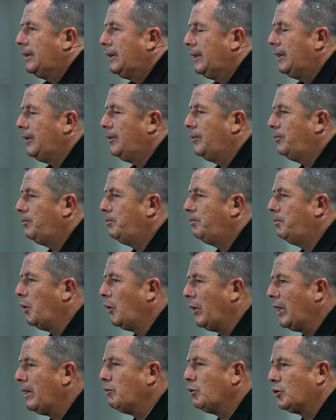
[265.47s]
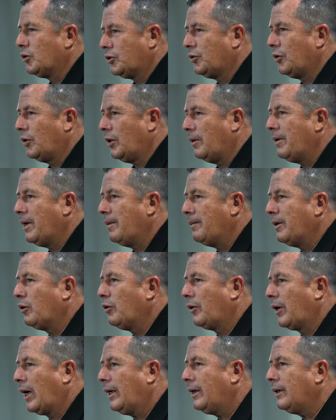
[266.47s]
eh, podemos todavía
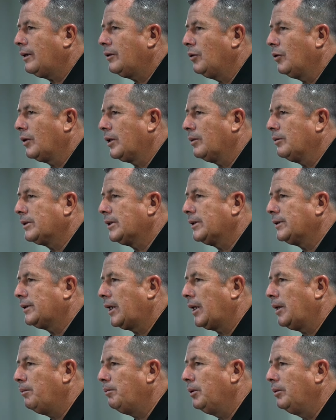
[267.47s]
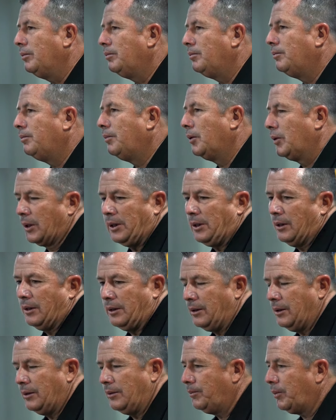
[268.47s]
mejorar lo que es este equipo por,
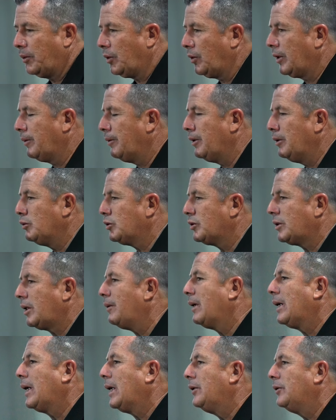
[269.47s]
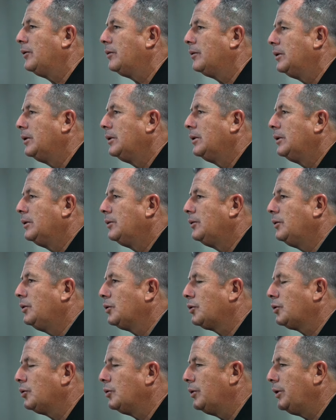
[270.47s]
el, por lo que venimos trabajando.
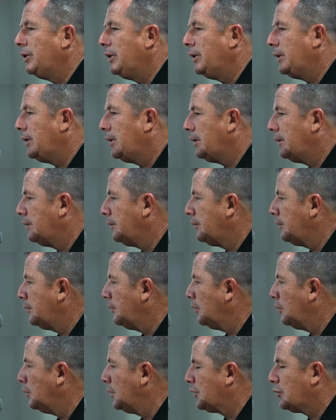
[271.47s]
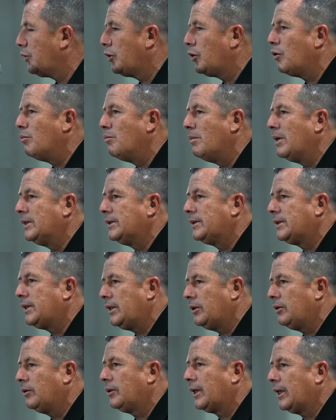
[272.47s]
Yo soy o estoy
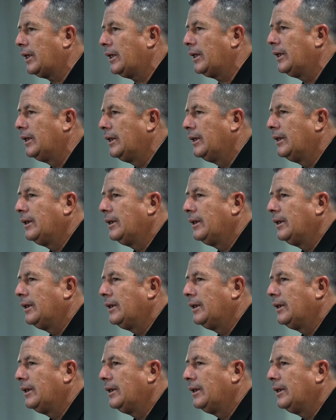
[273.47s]
convencido que,